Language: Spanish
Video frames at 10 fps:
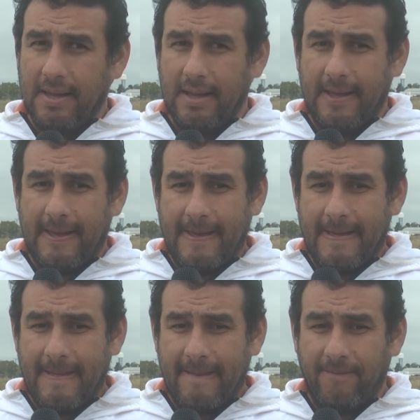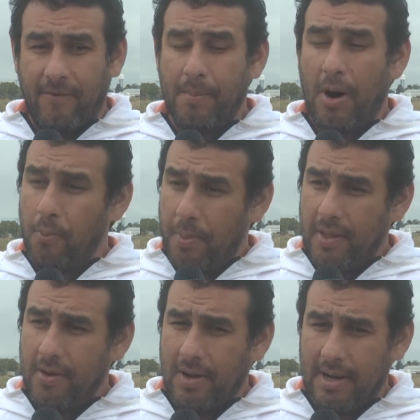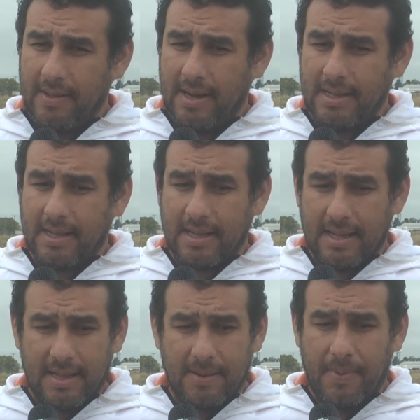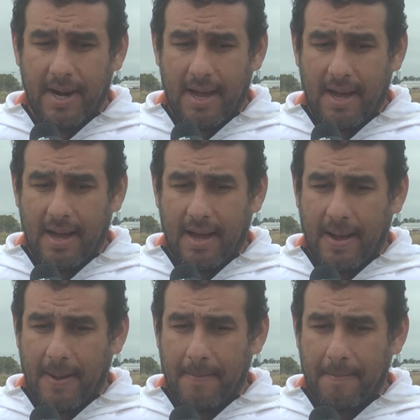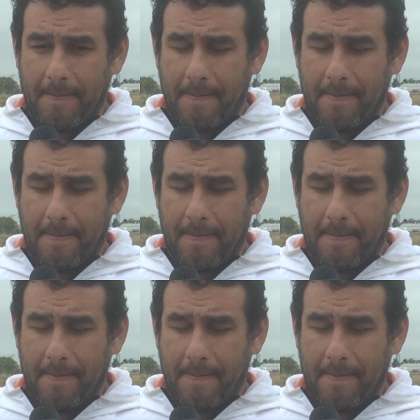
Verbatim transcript: Eh, fue más un pedido del, intendente para,